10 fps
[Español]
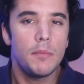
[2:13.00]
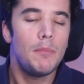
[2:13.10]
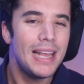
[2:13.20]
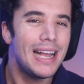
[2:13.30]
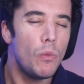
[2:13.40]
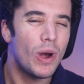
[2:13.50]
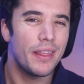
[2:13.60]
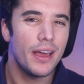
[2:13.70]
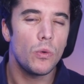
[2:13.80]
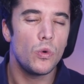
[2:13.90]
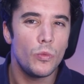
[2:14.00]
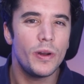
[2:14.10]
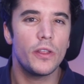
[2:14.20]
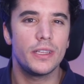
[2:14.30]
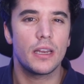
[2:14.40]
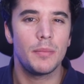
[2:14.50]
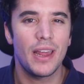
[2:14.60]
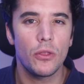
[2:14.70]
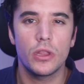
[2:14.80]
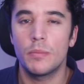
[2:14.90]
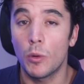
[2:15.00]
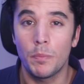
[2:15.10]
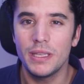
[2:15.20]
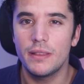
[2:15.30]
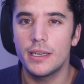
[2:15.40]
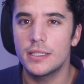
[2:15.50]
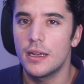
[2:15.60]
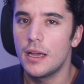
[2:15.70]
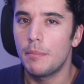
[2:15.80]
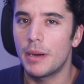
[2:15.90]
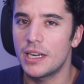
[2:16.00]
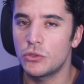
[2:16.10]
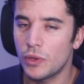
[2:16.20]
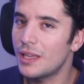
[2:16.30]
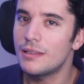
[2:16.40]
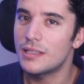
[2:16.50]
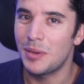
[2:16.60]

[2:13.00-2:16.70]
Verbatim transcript: implica guardar un número determinado de pupitres para estudiantes de